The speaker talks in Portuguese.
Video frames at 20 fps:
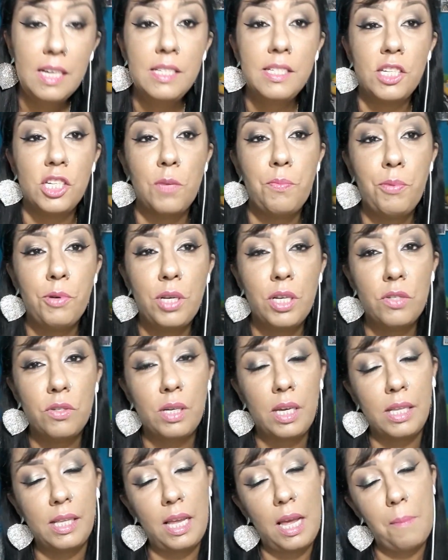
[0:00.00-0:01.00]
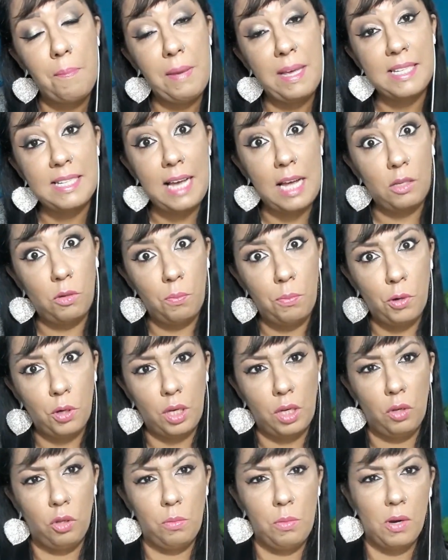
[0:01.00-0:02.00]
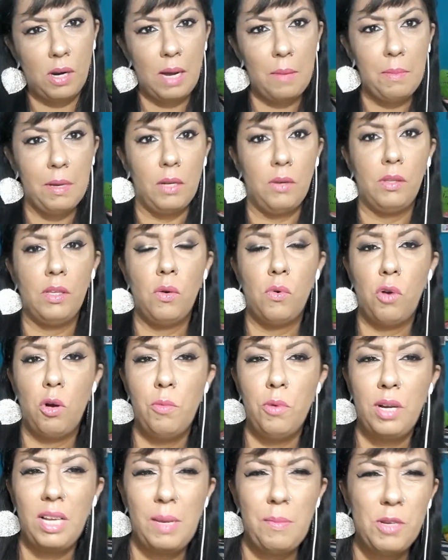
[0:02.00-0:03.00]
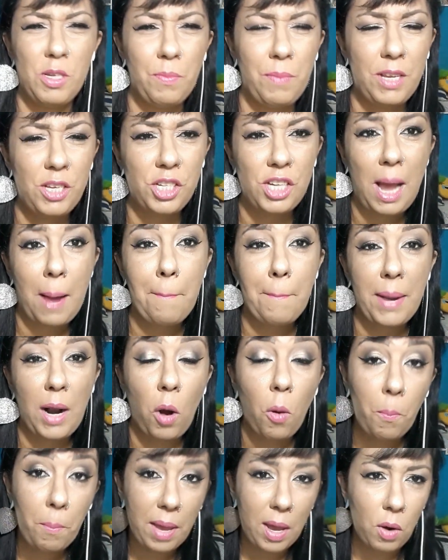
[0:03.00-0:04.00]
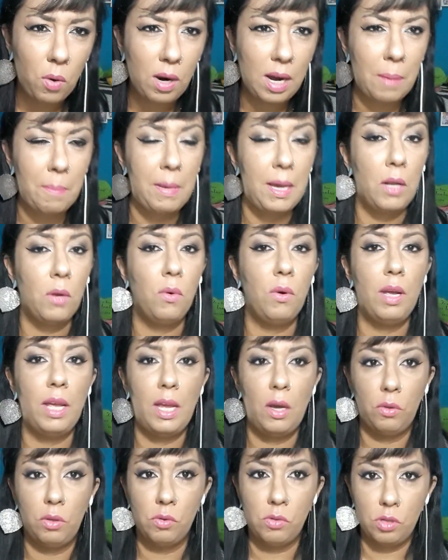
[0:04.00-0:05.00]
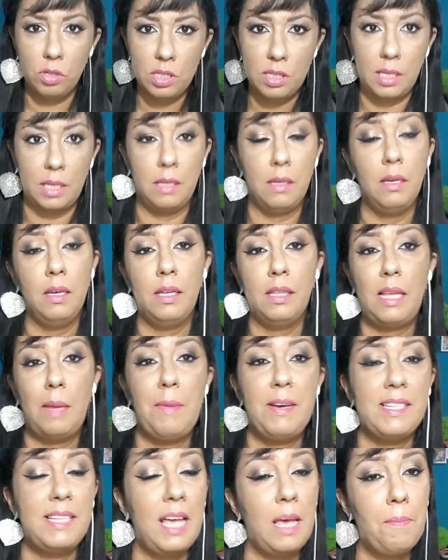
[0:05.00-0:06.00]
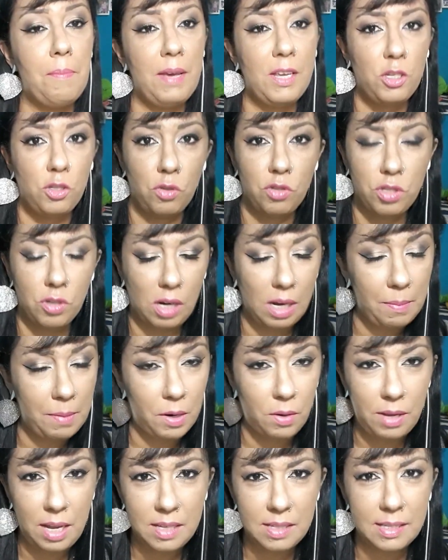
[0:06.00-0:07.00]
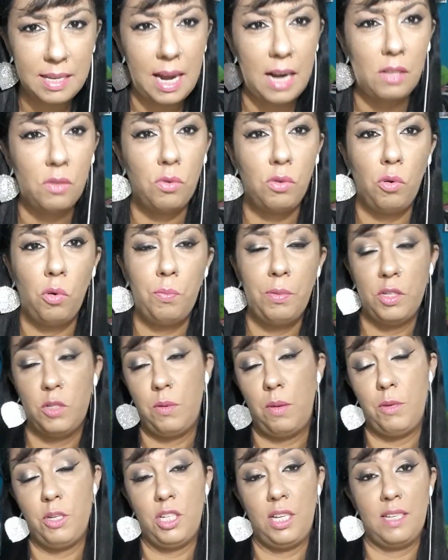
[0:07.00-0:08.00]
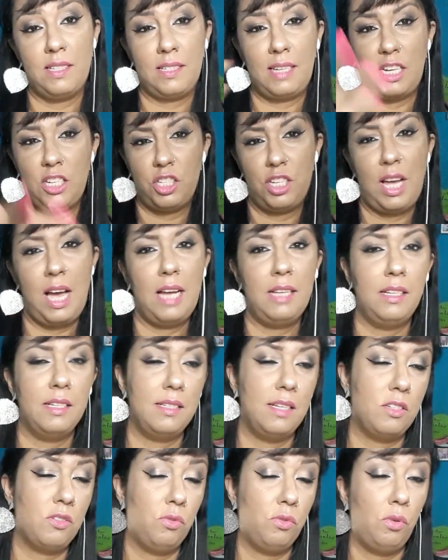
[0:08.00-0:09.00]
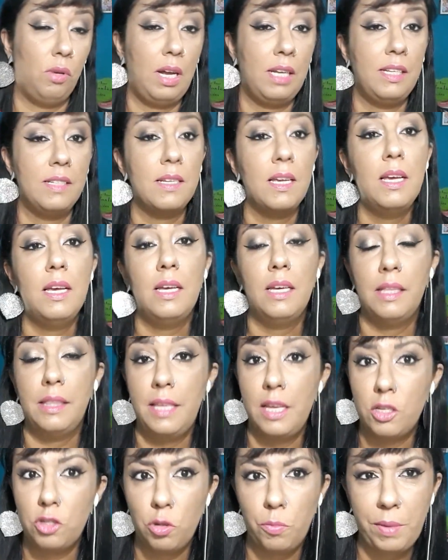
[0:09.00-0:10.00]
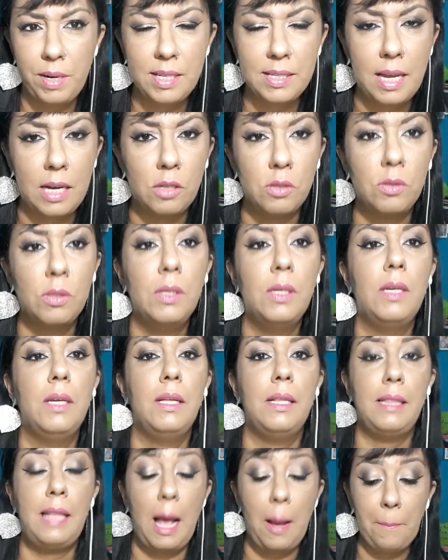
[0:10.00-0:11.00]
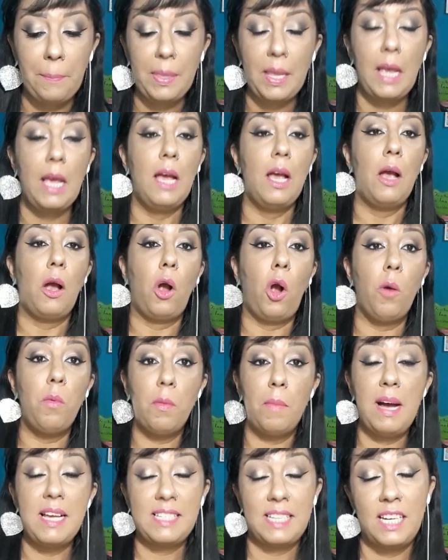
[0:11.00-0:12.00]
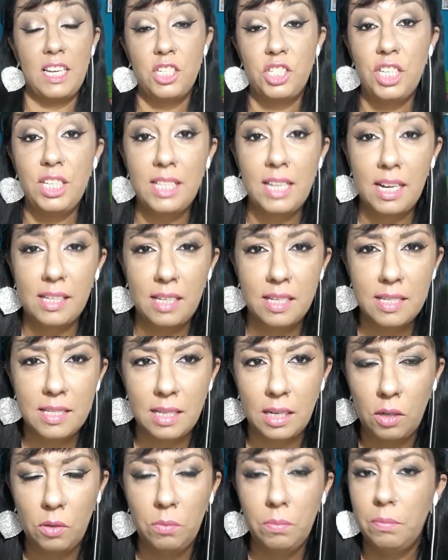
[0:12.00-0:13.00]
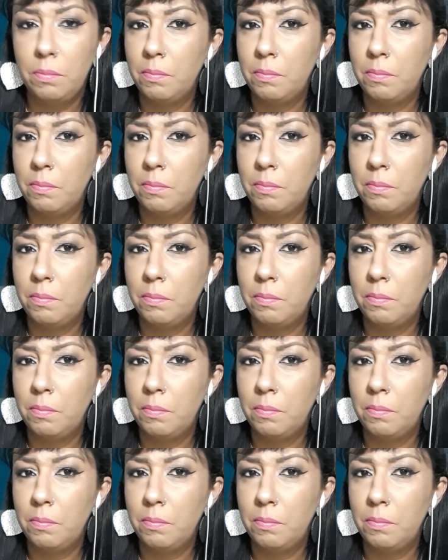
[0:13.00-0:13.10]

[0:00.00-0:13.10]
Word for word: Seja por isso que tenha pesado um pouquinho no meu cabelo. Então, como creme de pentear para o meu cabelo, eu não gostei, tá? Mas de repente no seu cabelo dá certo, ou principalmente nas cacheadas, nas onduladas, dê super certo, tá? Como máscara de hidratação,